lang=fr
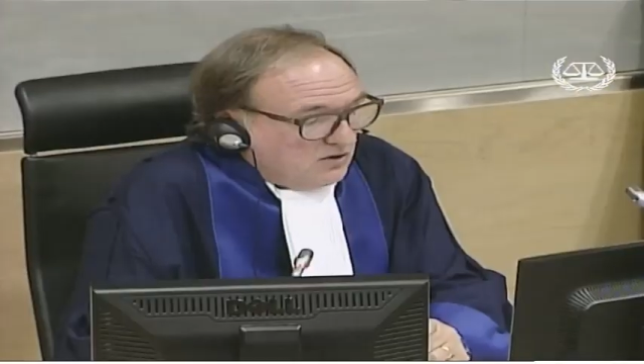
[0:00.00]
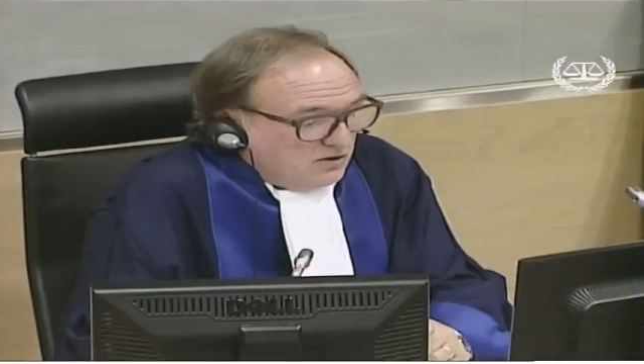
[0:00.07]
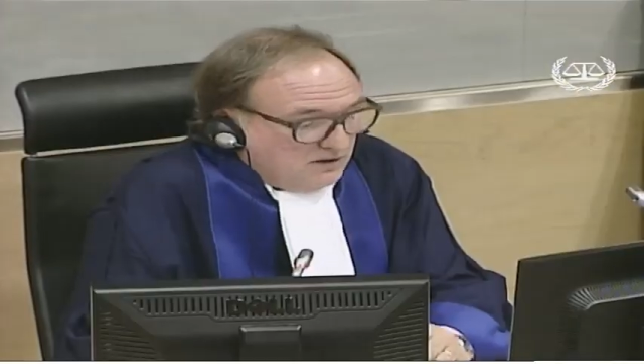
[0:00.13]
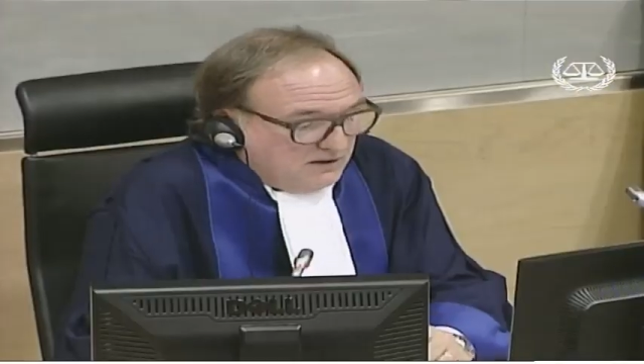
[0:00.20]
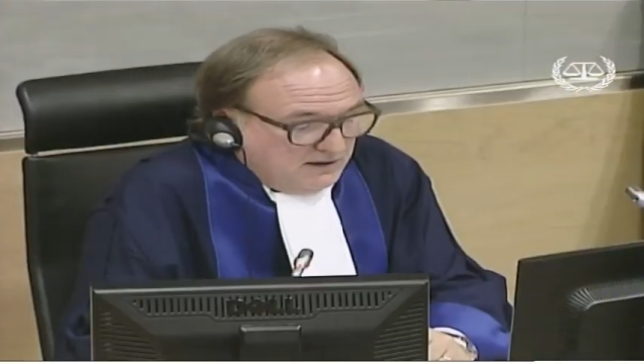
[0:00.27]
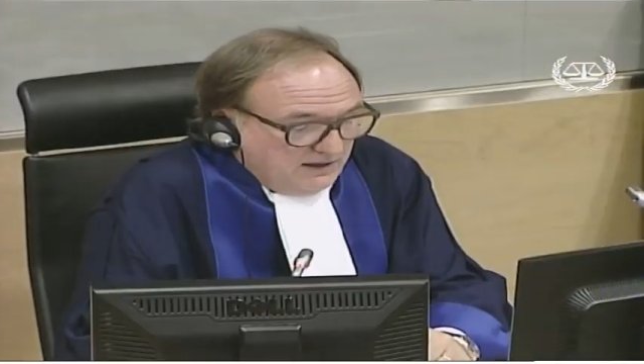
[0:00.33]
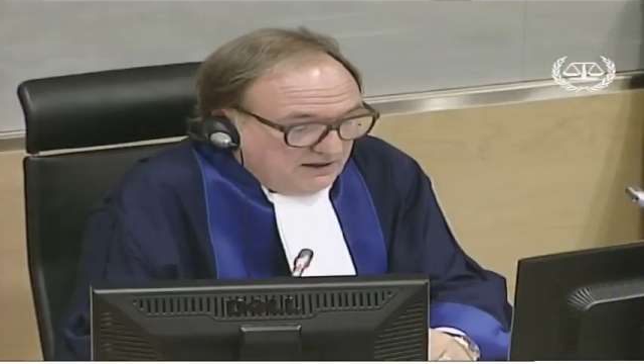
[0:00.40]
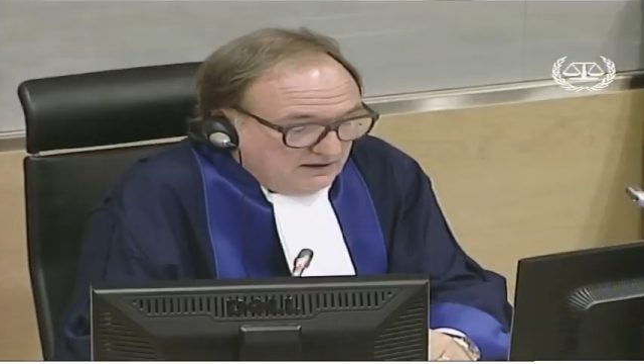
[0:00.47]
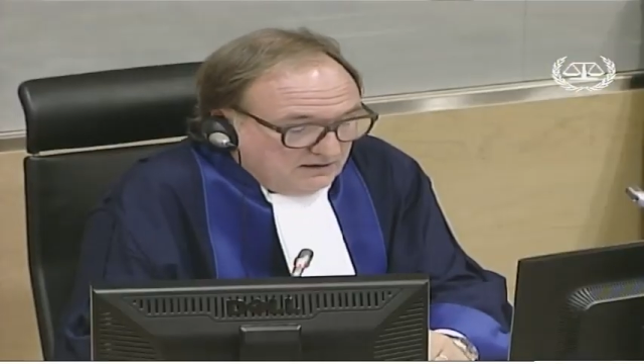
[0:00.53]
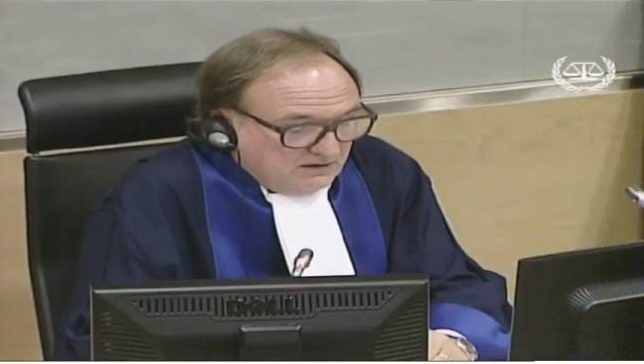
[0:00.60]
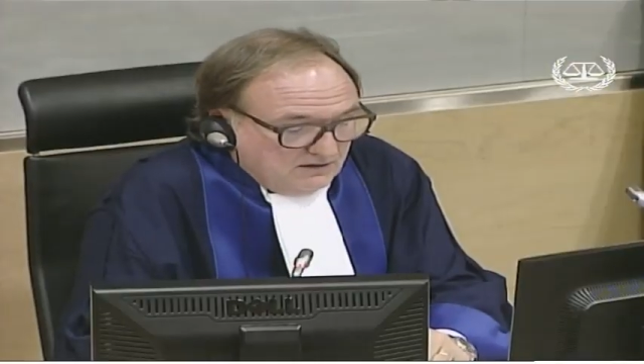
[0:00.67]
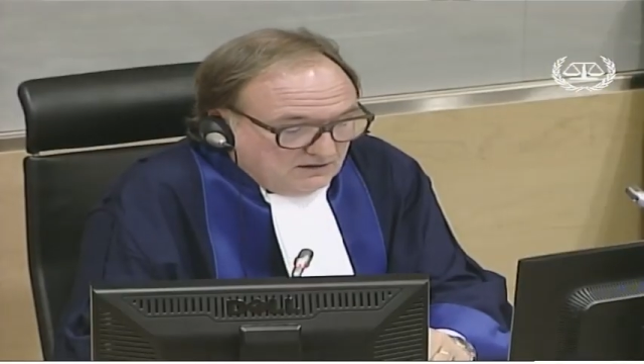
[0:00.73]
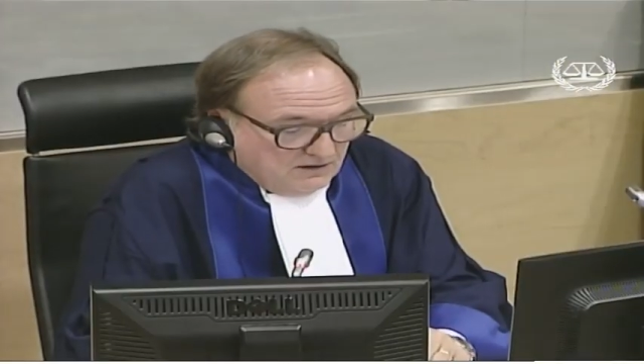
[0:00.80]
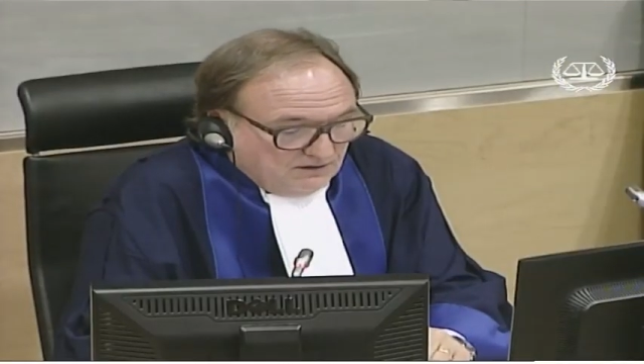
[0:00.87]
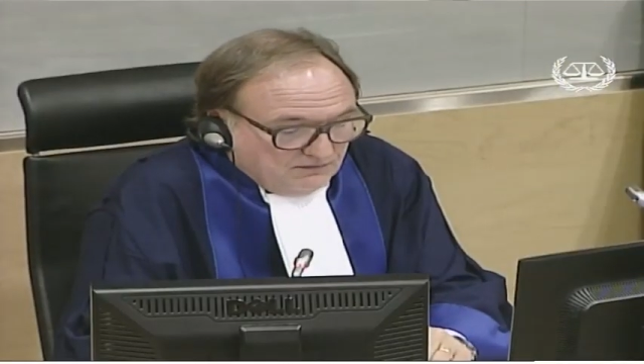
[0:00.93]
Le 26
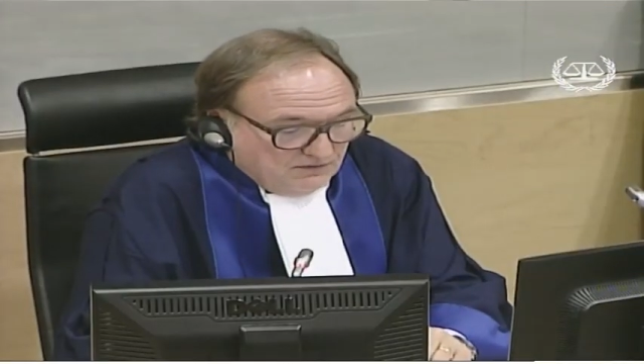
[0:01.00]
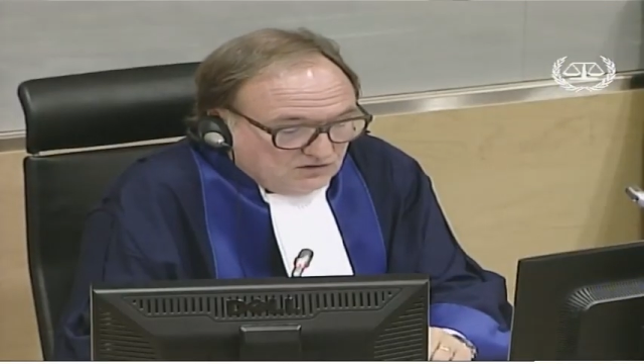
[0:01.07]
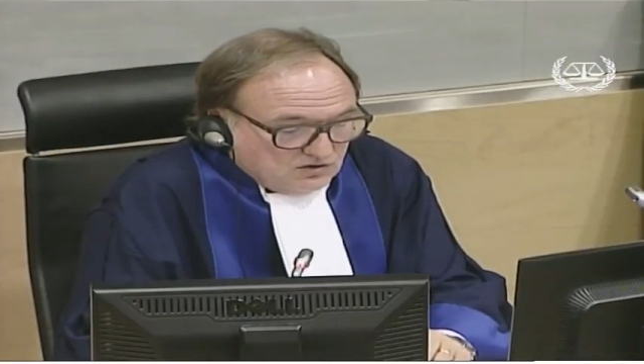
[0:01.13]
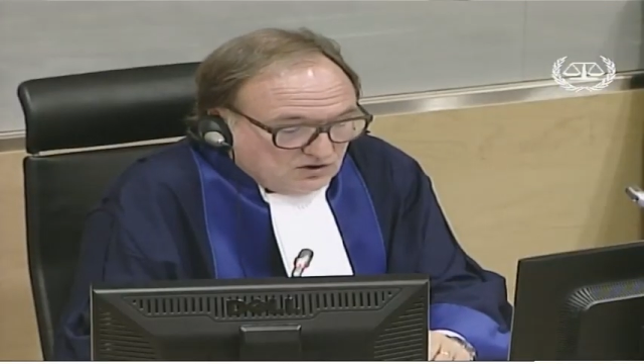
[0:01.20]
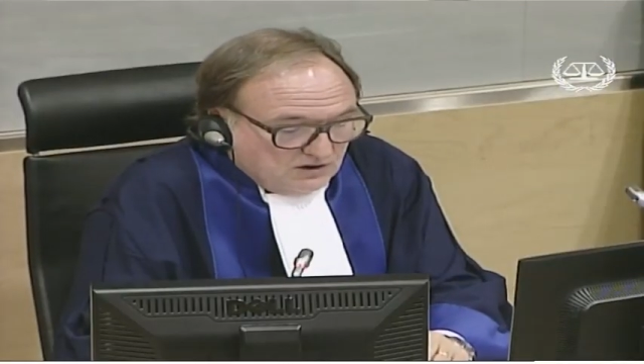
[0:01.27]
septembre